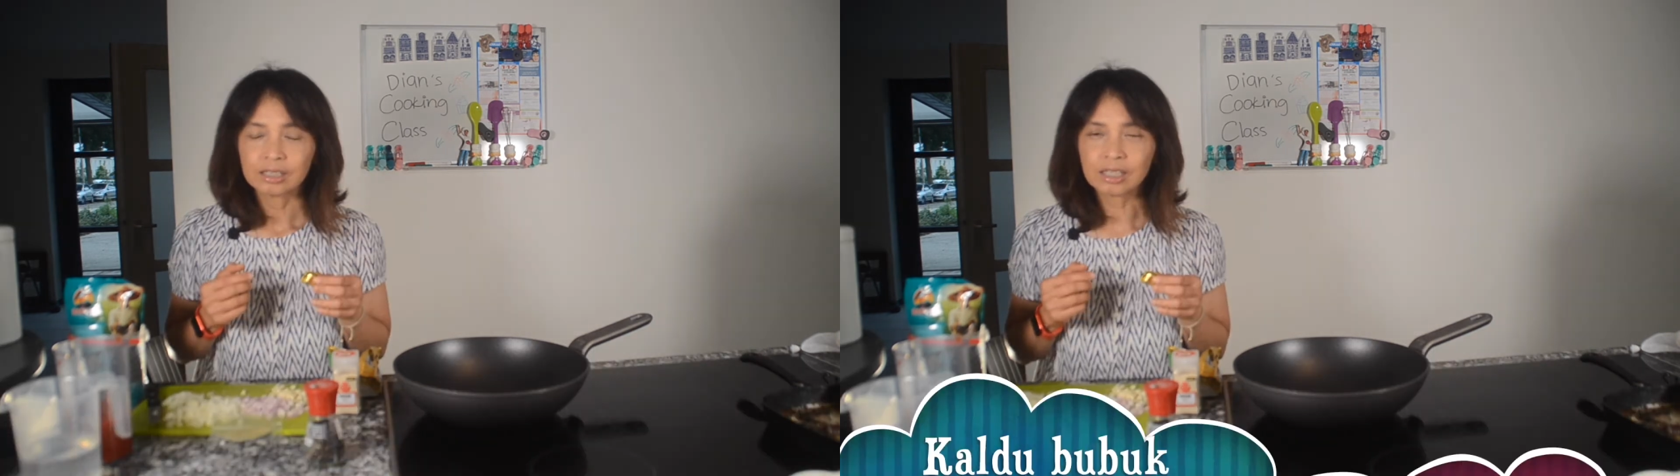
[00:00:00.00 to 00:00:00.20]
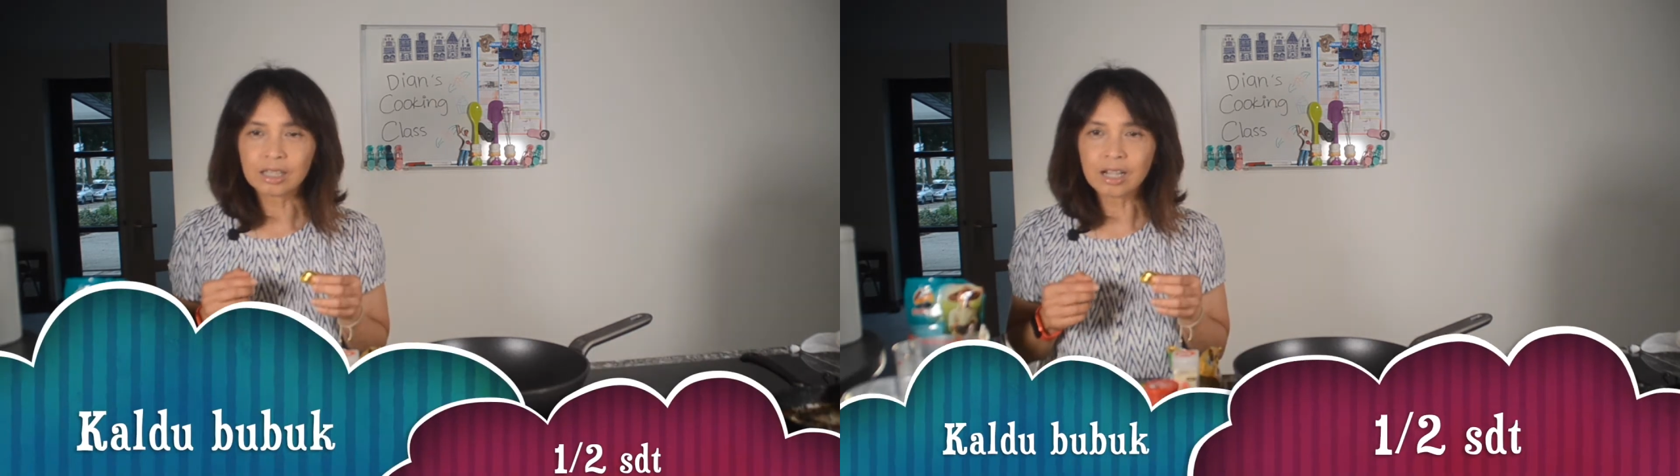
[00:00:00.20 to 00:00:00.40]

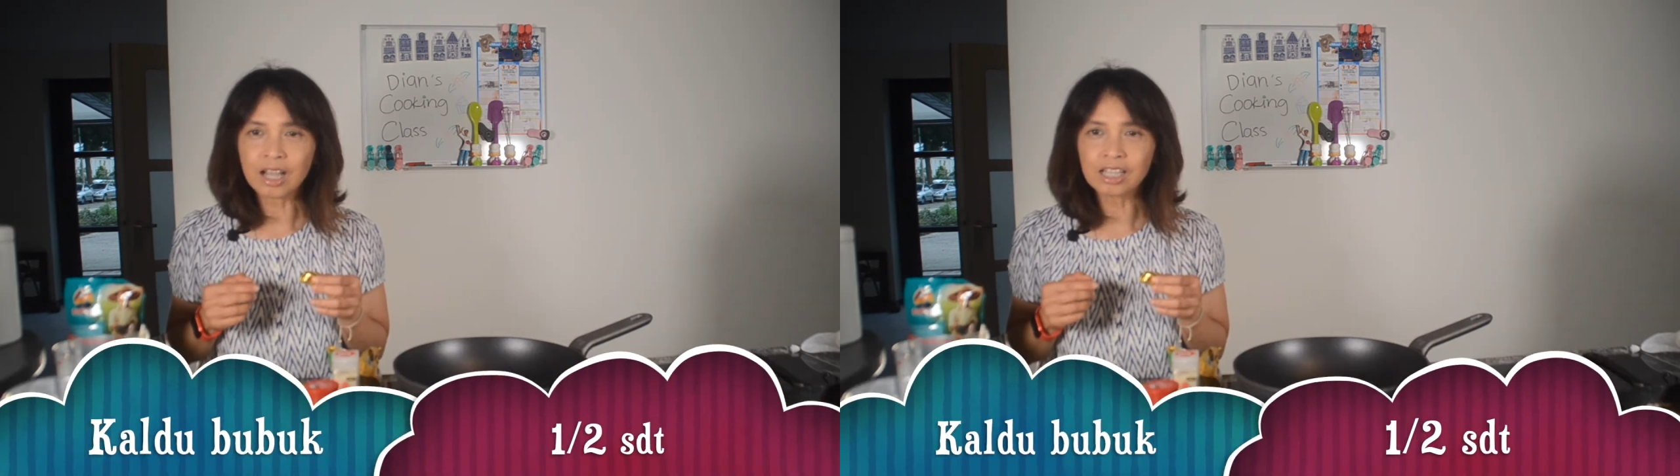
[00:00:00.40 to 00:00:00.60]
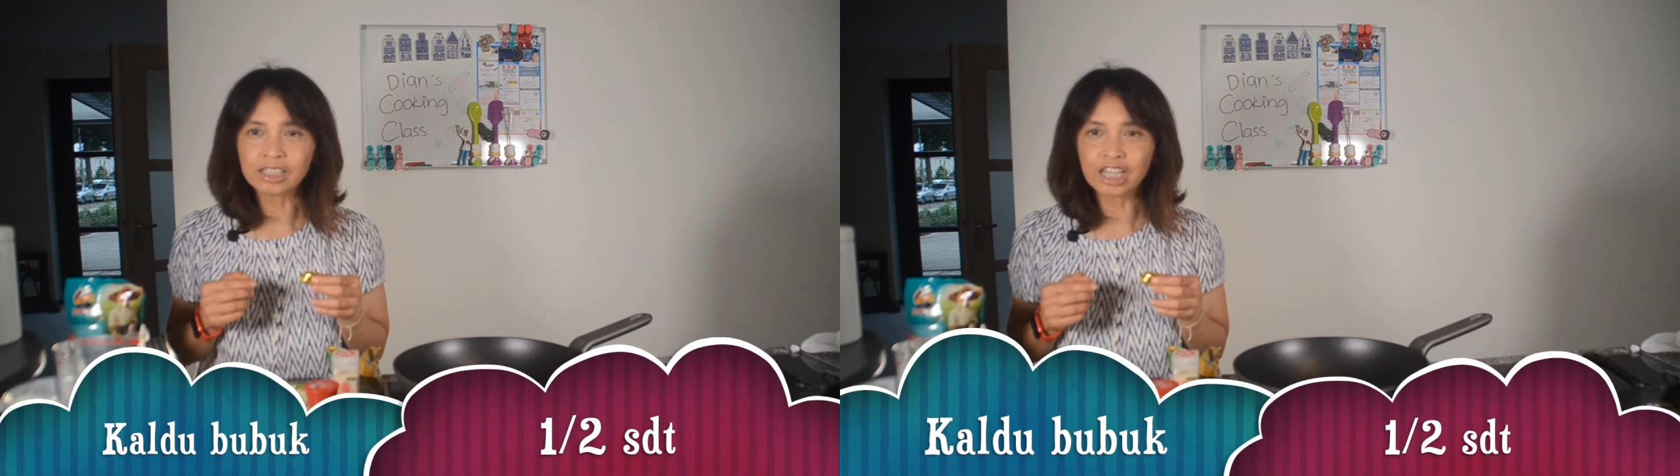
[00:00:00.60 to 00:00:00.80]

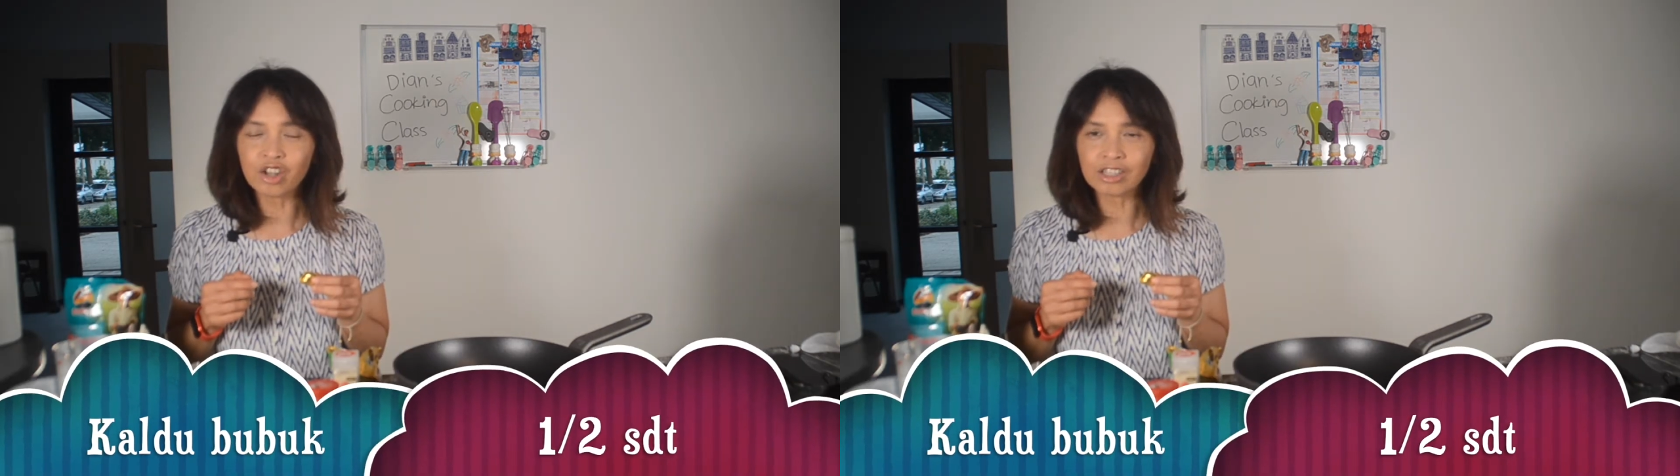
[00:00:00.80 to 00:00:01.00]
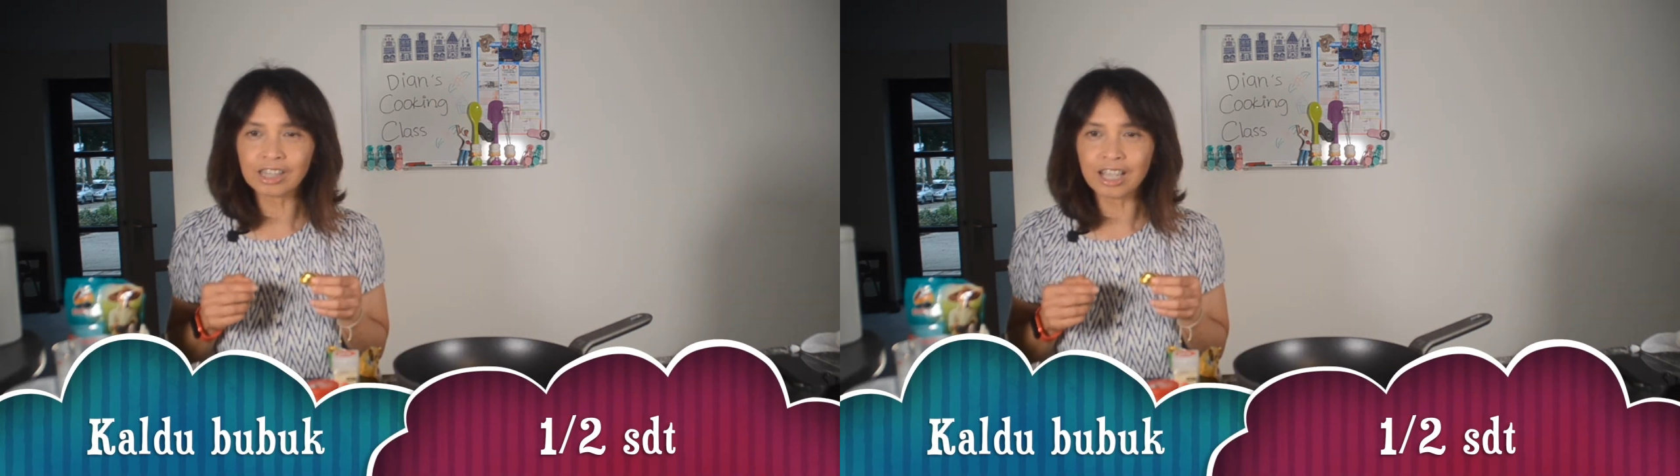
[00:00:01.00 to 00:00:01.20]
setengah
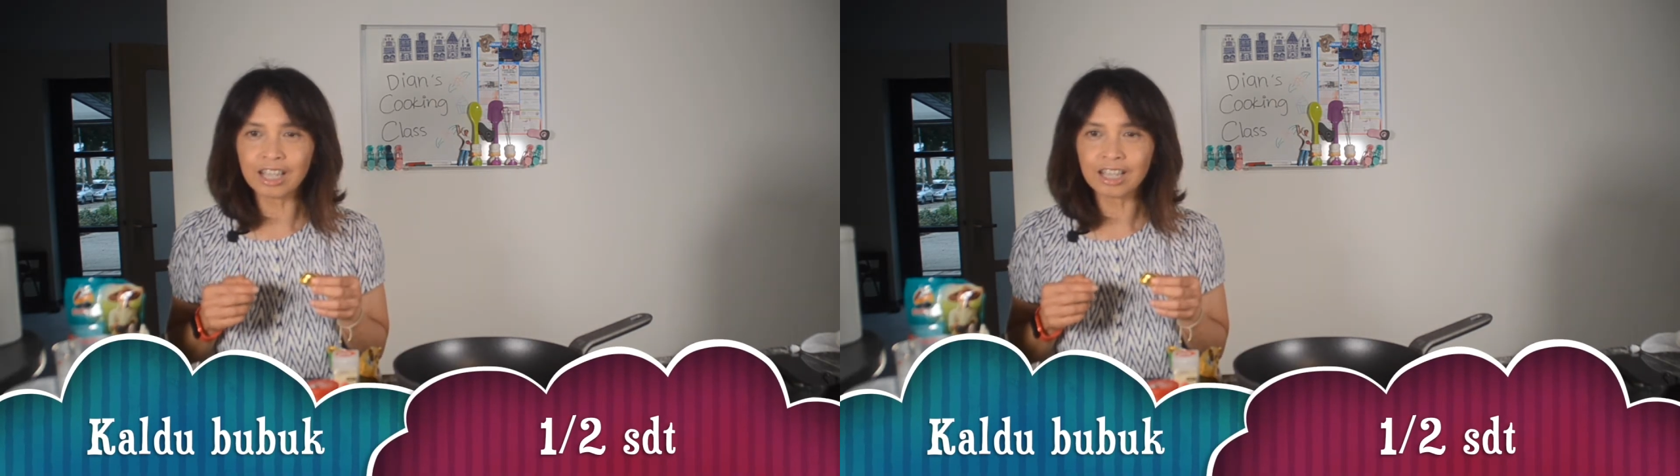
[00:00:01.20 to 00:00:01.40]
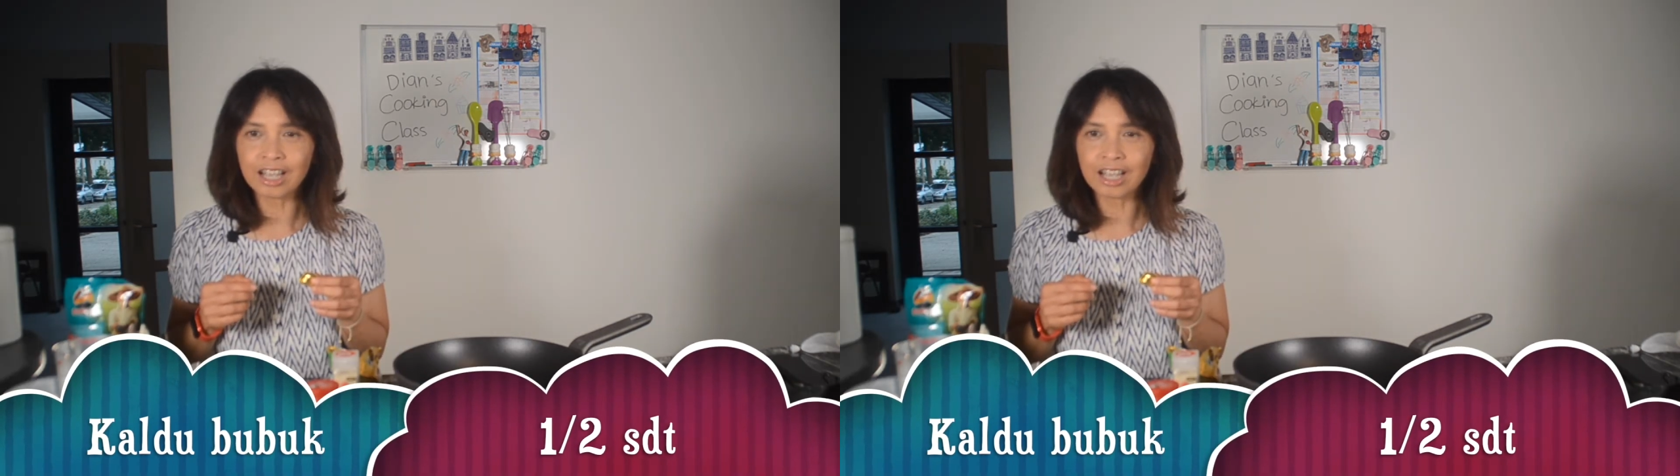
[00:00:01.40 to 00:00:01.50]
sendok teh